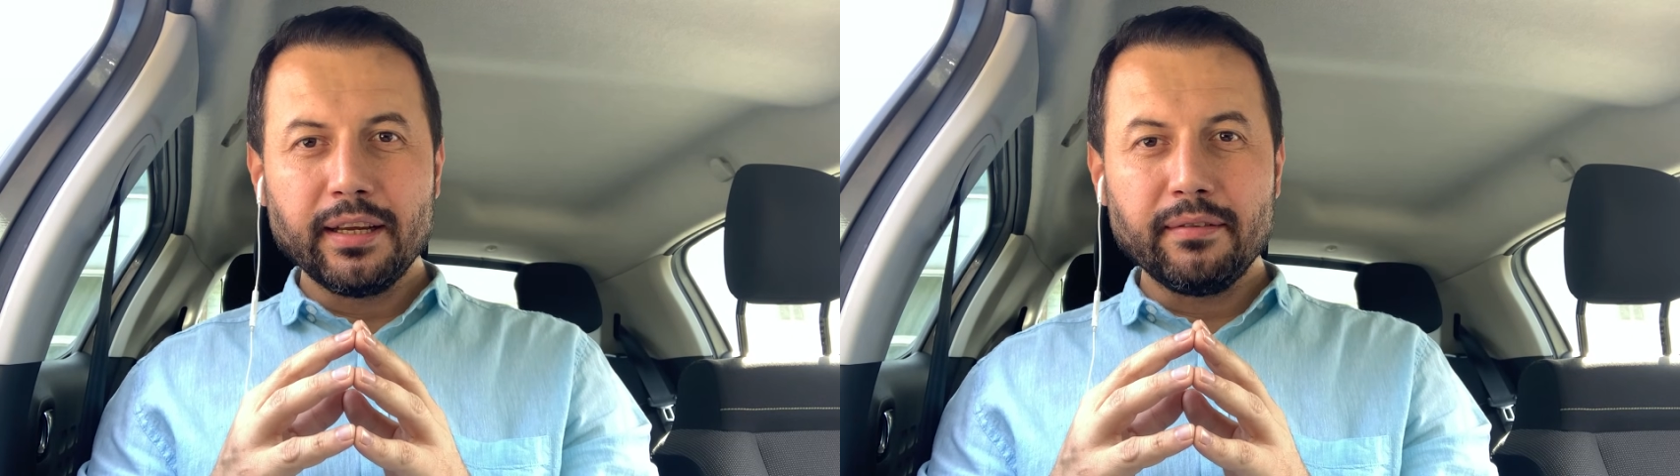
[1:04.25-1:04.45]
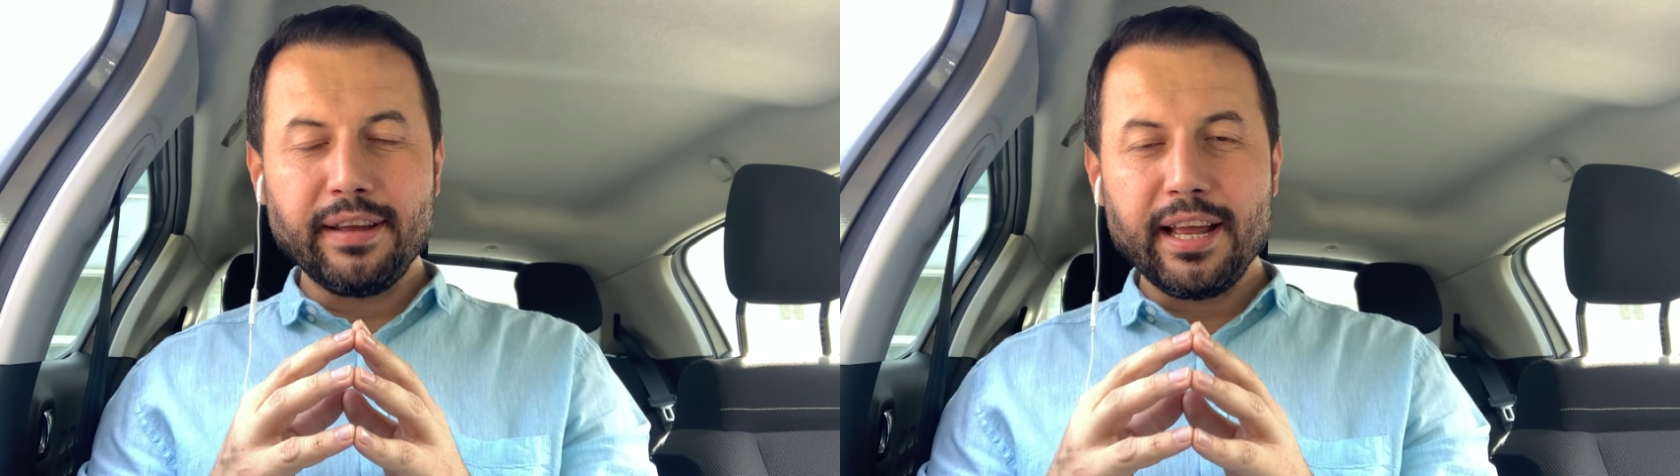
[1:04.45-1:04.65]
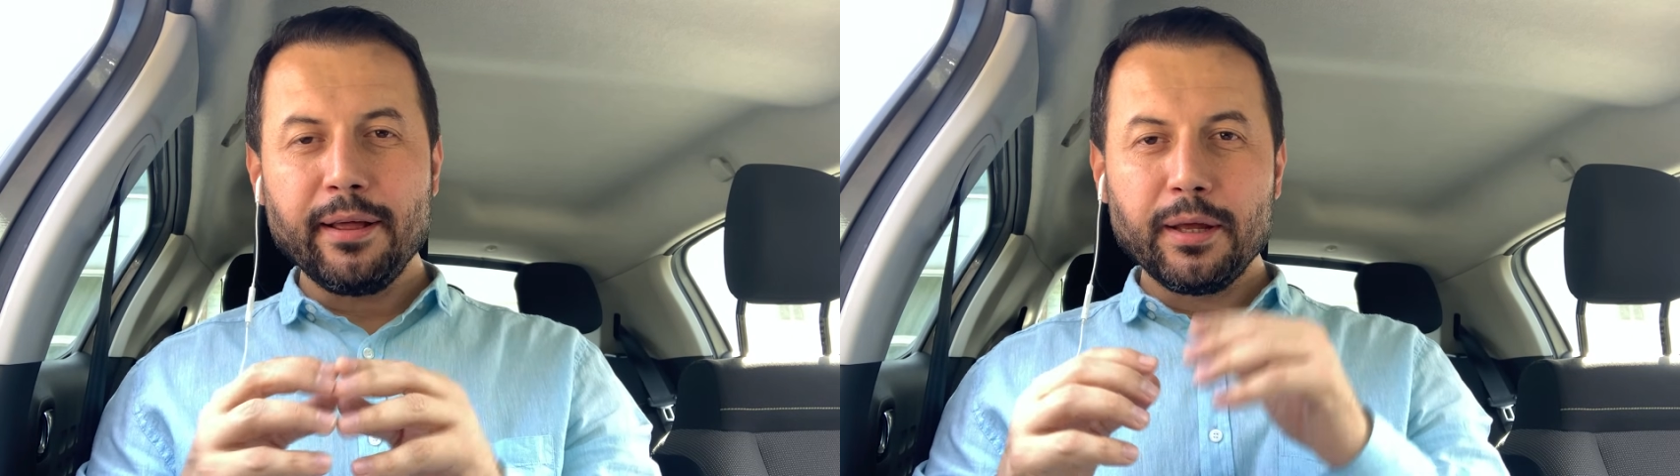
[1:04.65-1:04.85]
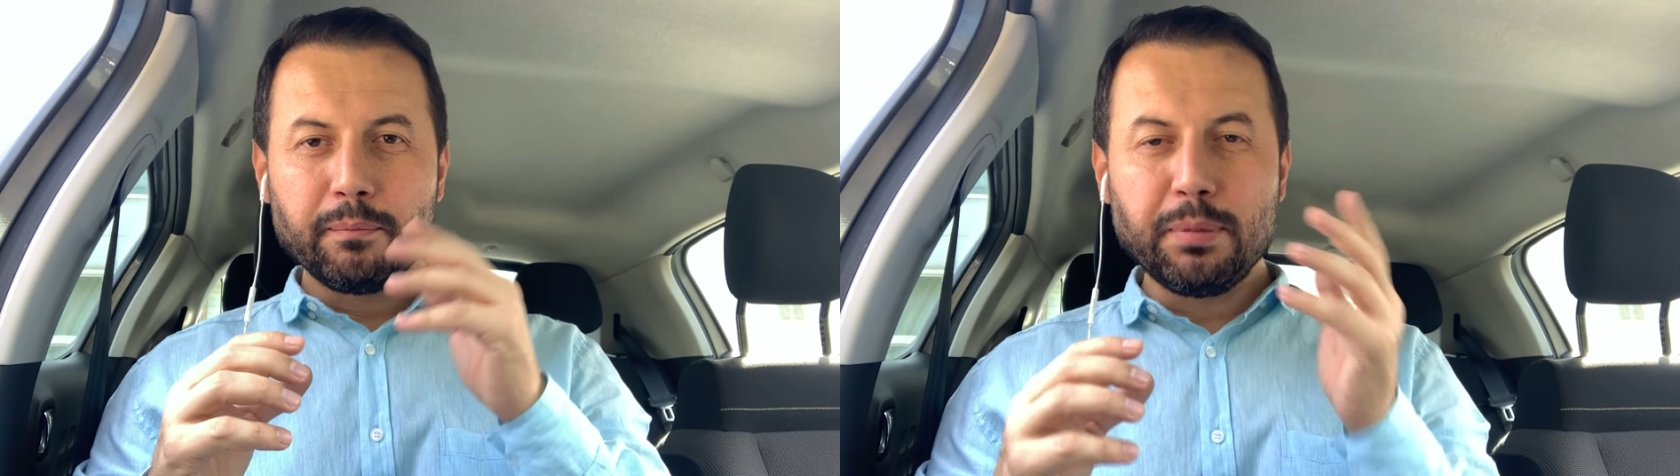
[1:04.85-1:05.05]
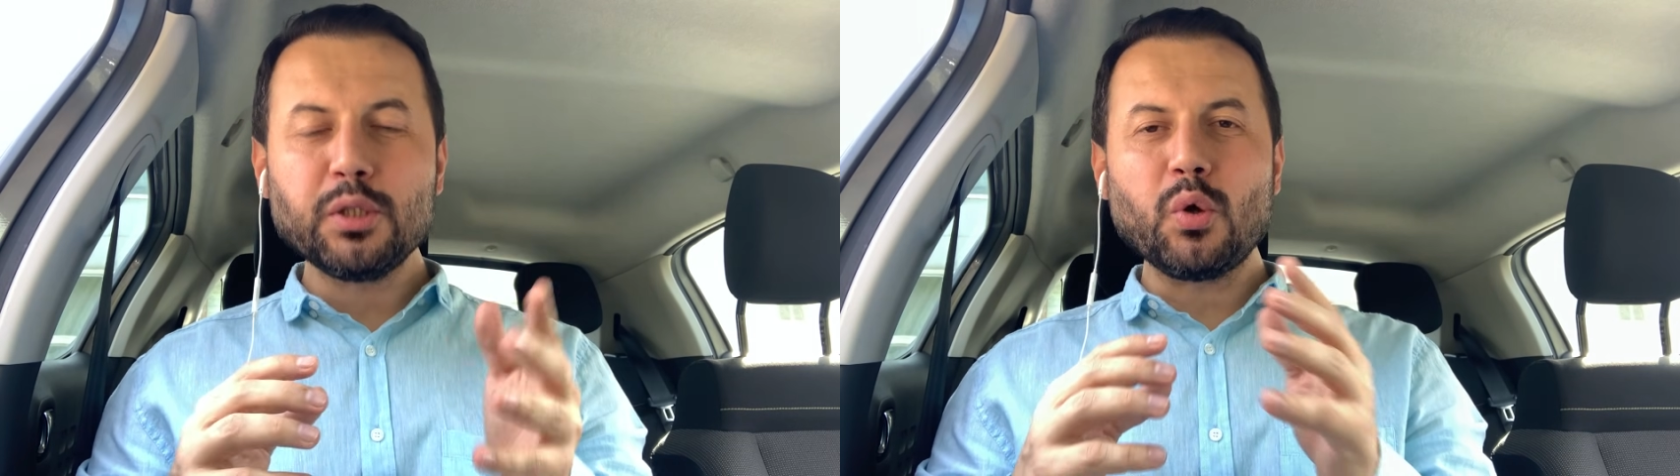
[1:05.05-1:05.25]
ve
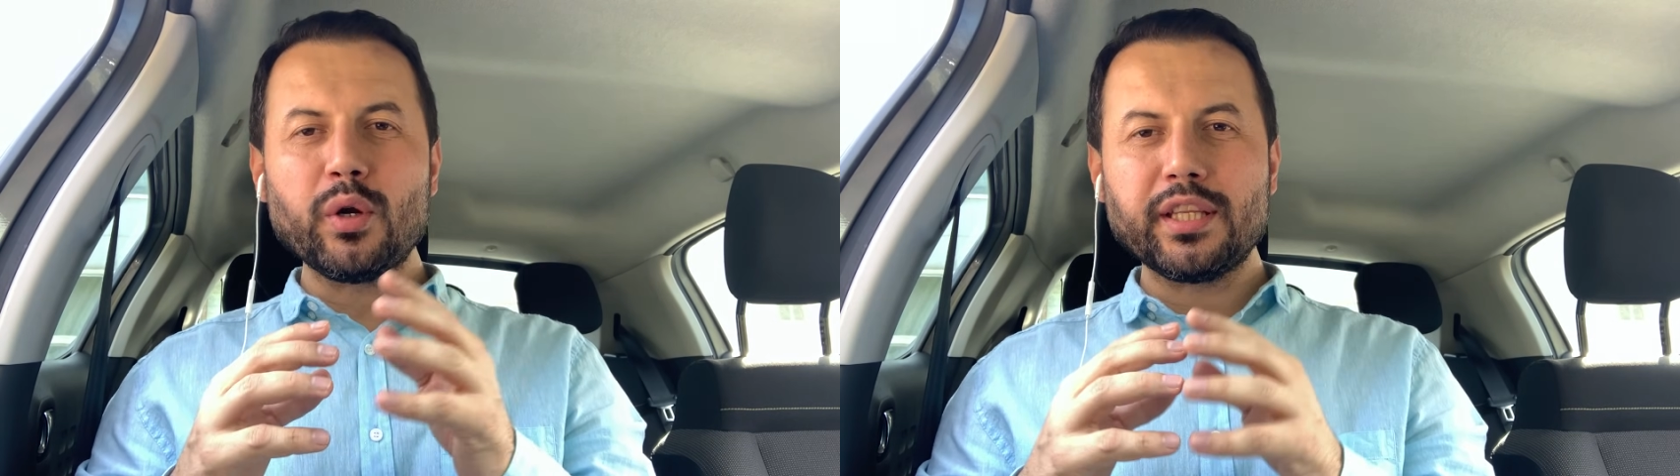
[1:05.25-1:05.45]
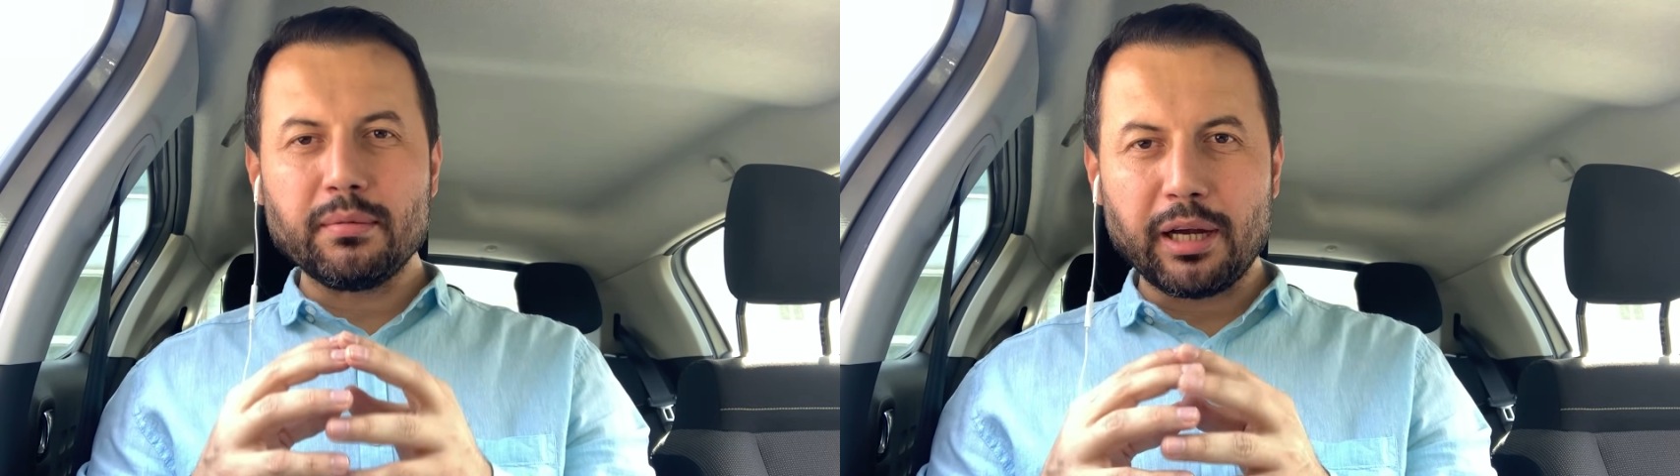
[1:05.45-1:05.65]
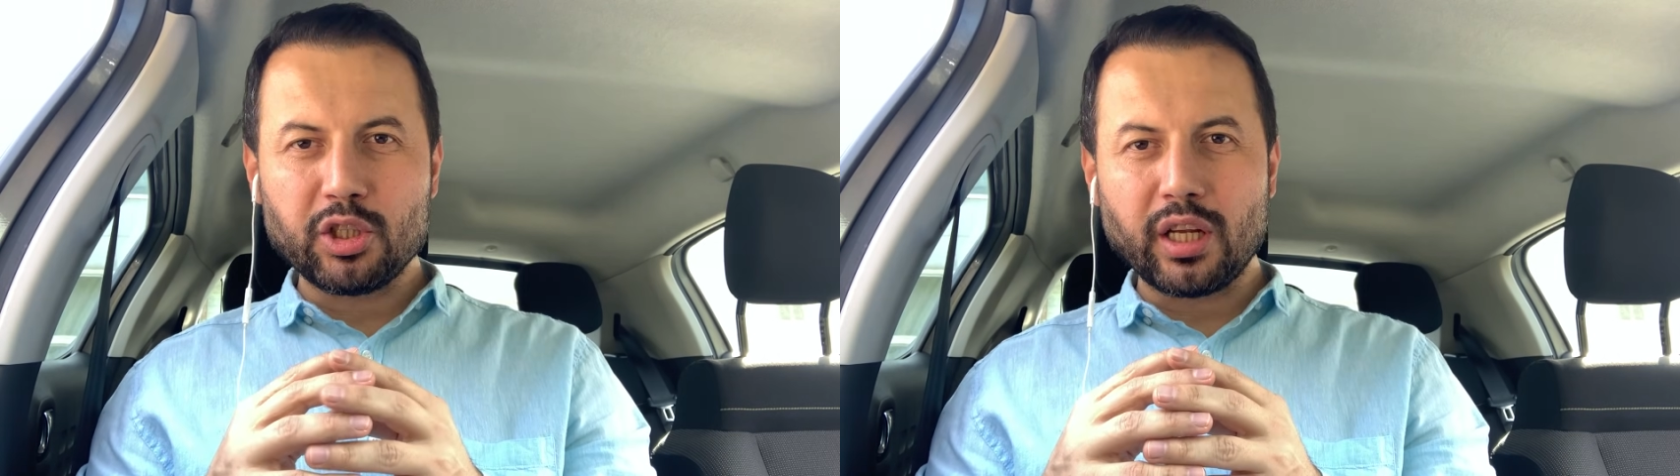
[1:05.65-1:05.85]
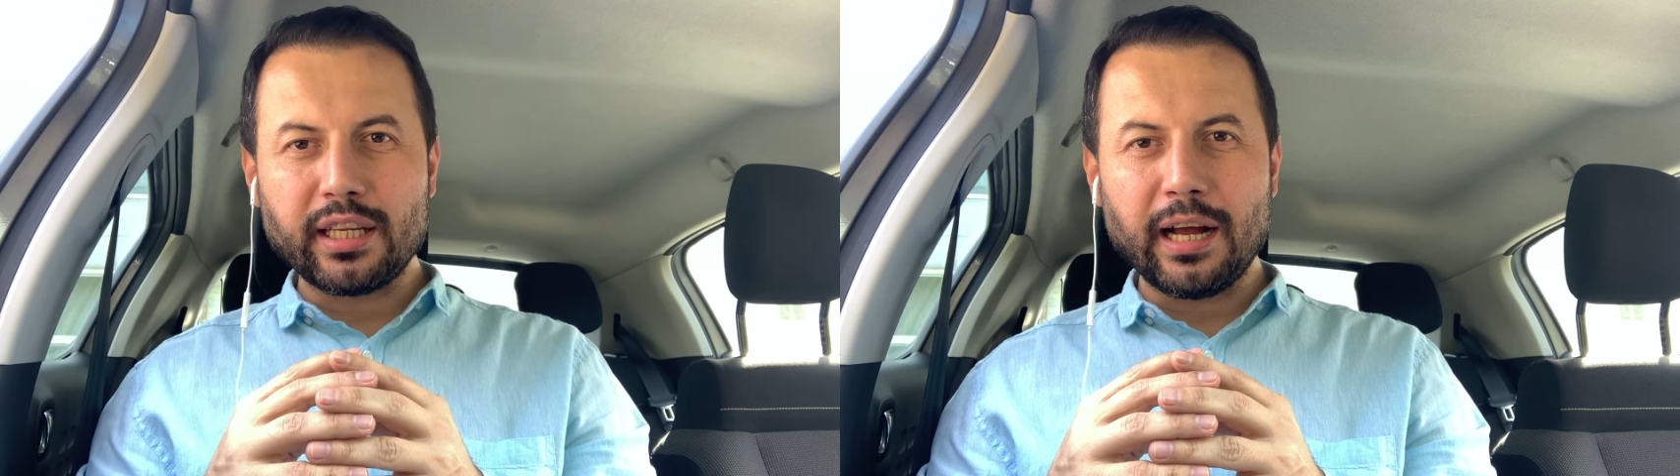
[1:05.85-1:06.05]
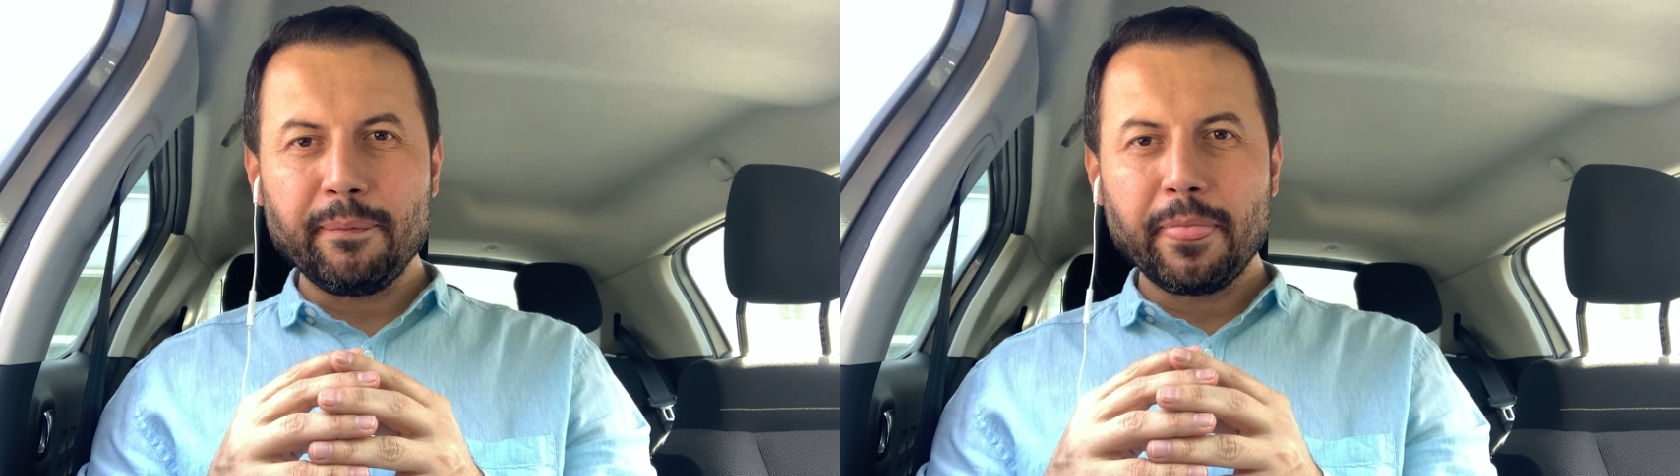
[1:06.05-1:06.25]
bir sonraki maçta
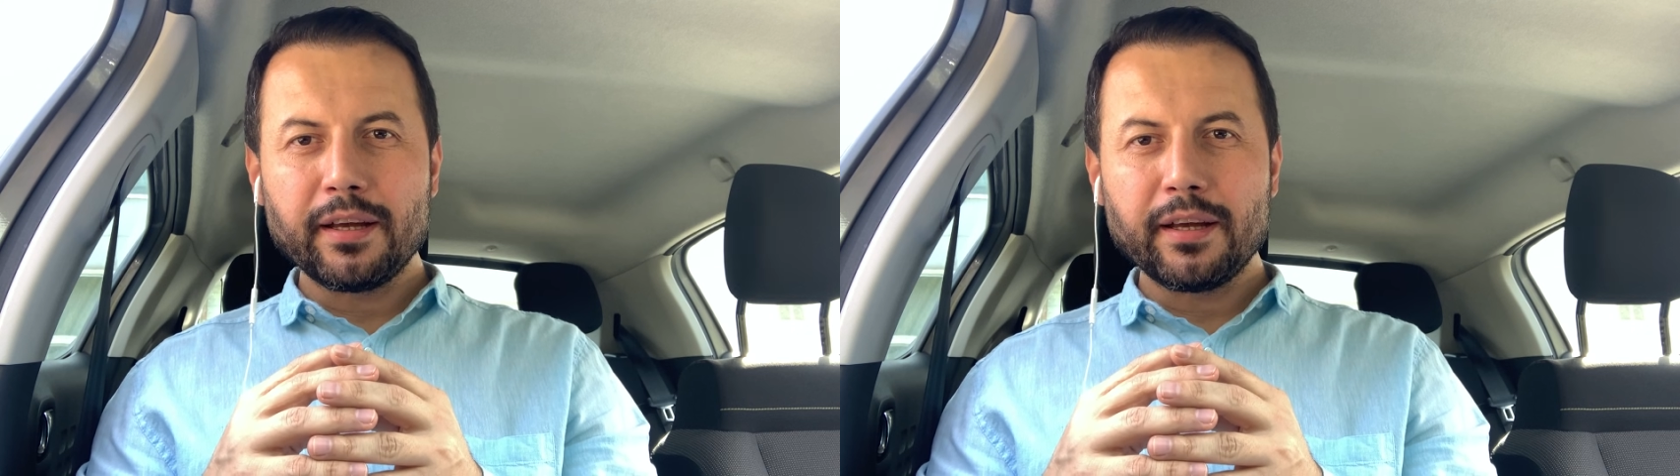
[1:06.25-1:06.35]
da